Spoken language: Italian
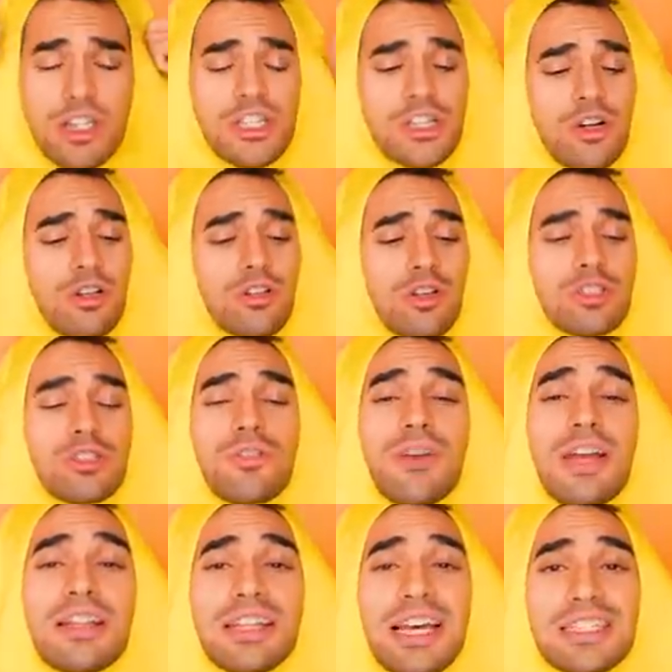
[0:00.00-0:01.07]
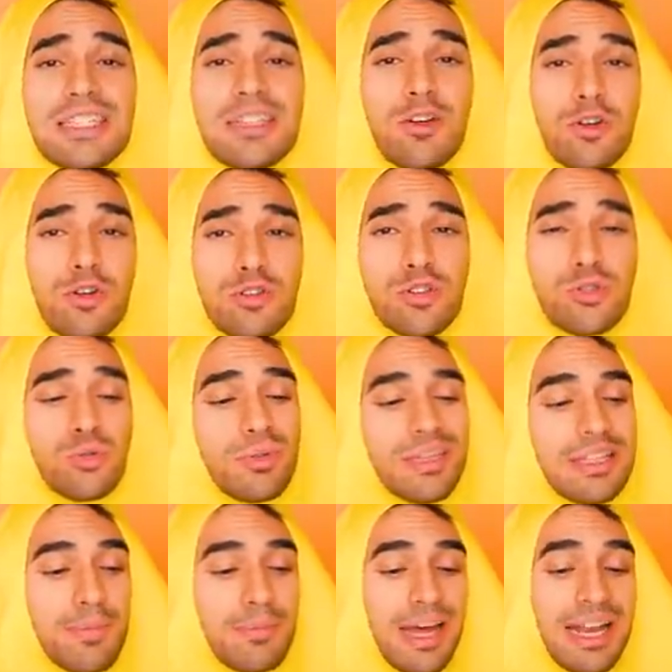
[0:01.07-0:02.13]
oggi col nostro fantastico costume
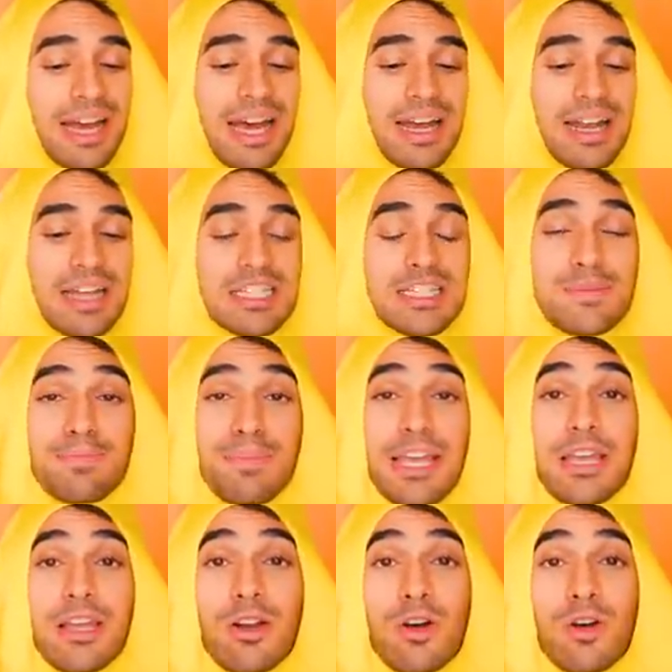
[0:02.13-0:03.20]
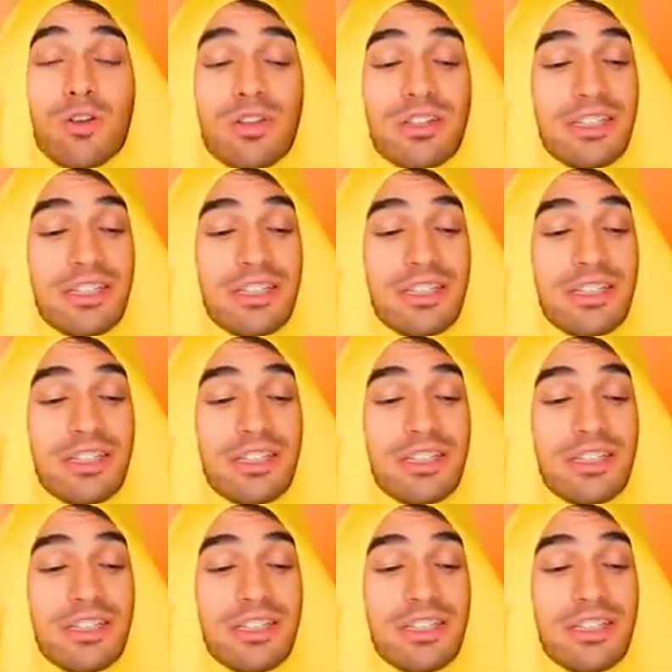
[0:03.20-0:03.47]
da banana Spero